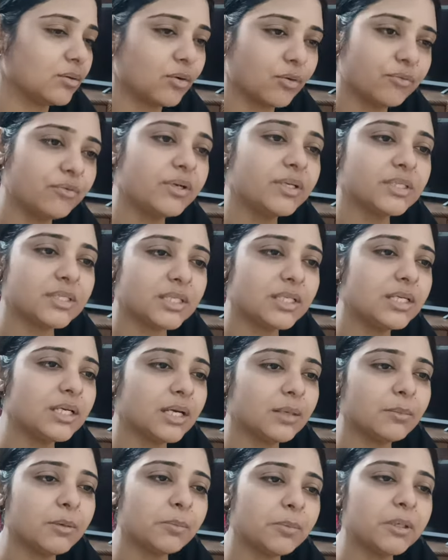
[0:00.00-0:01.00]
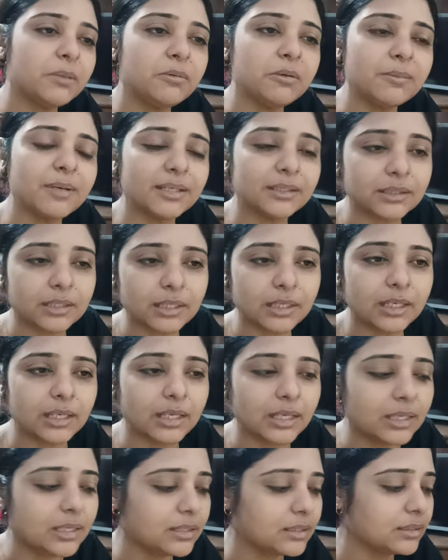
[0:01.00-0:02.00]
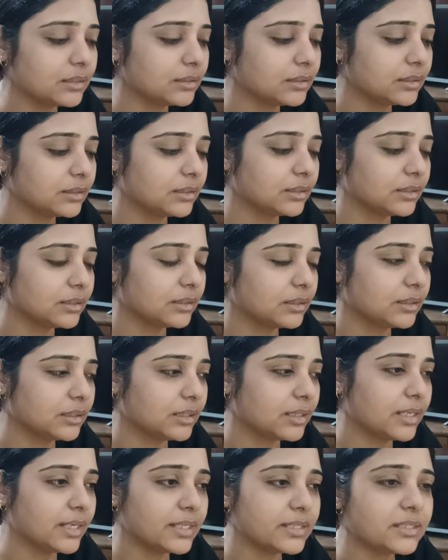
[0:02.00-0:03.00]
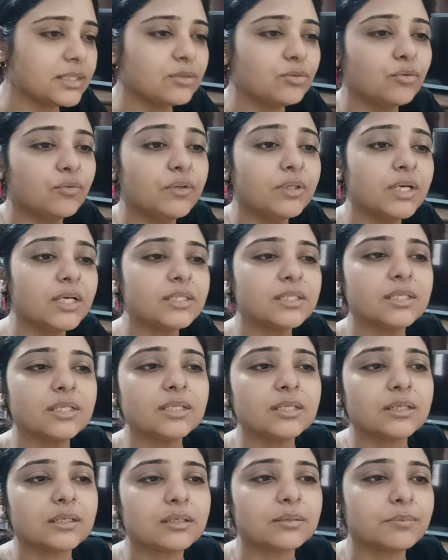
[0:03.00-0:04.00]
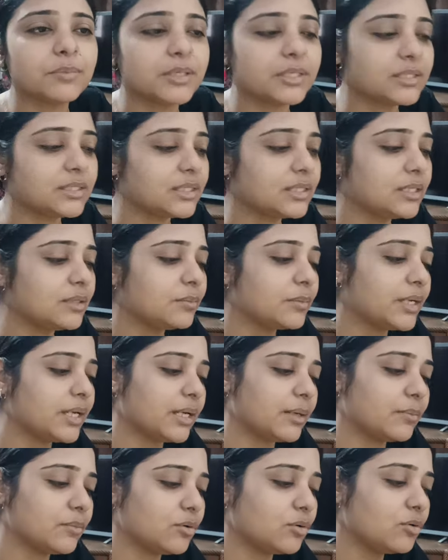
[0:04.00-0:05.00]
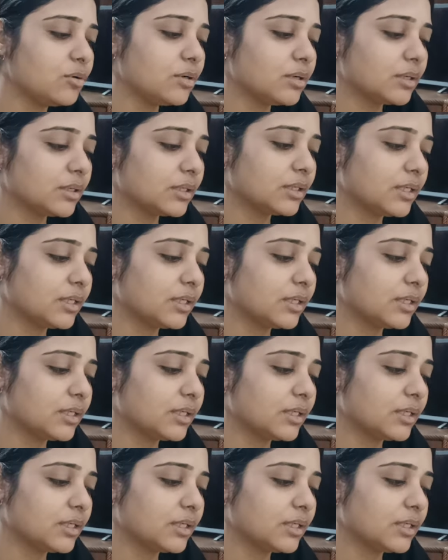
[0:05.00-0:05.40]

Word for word: ऑब्वियसली हम अपनी भी बात कर रहे हैं ऐसी दुविधाजनक परिस्थिति में हैं हम लोग